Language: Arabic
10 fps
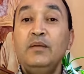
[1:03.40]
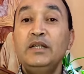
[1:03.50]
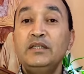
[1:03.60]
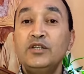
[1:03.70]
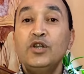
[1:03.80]

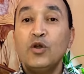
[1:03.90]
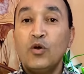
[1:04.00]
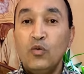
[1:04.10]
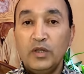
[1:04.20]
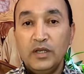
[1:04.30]
محتاجين
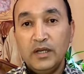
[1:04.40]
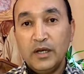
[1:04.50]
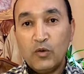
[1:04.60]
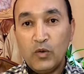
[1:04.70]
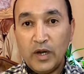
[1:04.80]
القوه ديالنا
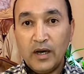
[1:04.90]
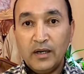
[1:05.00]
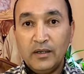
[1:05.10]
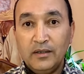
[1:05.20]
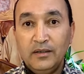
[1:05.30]
كلها
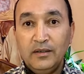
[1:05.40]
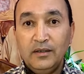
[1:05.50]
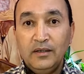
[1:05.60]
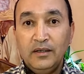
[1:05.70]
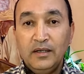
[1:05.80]

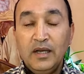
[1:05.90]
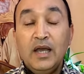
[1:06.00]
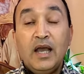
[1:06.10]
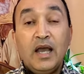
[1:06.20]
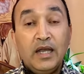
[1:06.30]

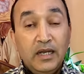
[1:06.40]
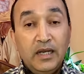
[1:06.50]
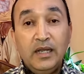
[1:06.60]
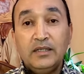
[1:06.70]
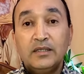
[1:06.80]
هاد
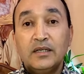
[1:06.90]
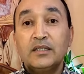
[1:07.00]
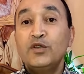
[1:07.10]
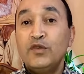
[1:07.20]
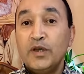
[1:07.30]
الناس
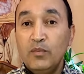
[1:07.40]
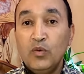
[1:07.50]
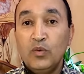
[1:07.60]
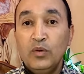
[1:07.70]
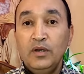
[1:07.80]
خص يفهموا
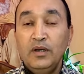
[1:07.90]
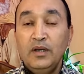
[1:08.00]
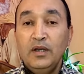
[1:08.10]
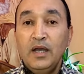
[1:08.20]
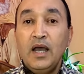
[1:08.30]

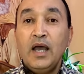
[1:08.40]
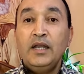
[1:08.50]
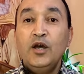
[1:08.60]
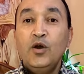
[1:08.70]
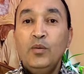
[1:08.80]

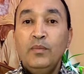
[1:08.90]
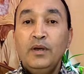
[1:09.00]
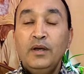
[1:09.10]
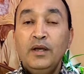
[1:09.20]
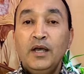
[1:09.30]
انهم
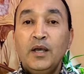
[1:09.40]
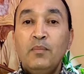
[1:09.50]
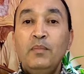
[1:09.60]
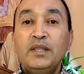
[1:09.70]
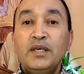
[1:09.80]

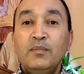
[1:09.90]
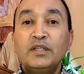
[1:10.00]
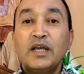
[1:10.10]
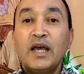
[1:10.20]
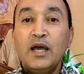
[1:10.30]
بمثابه
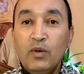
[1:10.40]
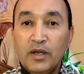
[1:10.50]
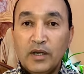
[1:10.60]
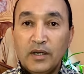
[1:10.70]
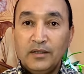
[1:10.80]

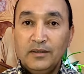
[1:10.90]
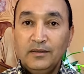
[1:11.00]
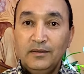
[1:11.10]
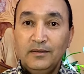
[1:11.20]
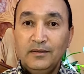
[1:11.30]
خونه
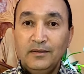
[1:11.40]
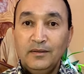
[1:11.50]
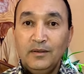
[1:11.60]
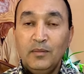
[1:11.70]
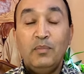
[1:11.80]

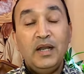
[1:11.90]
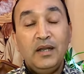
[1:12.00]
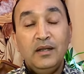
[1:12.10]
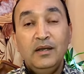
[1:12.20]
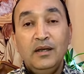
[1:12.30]
بل
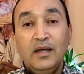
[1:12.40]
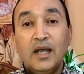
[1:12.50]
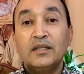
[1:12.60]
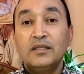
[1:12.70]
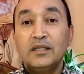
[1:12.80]

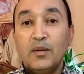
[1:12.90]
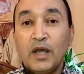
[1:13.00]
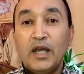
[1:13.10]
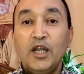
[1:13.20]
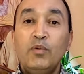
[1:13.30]
كتنطبق
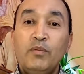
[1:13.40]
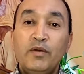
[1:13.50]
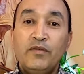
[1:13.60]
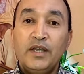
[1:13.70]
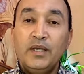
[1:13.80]
عليهم
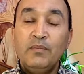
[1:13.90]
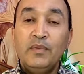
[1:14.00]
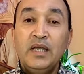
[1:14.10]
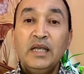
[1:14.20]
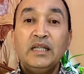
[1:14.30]
المفاهيم
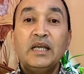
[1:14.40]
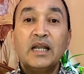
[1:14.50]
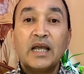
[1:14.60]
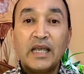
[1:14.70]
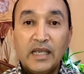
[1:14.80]
ديال
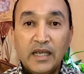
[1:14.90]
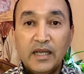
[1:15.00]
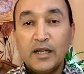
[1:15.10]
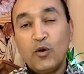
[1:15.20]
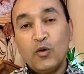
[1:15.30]

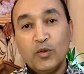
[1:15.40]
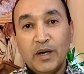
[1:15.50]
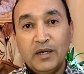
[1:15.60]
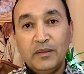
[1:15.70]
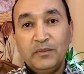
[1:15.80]
الخيانه العظمى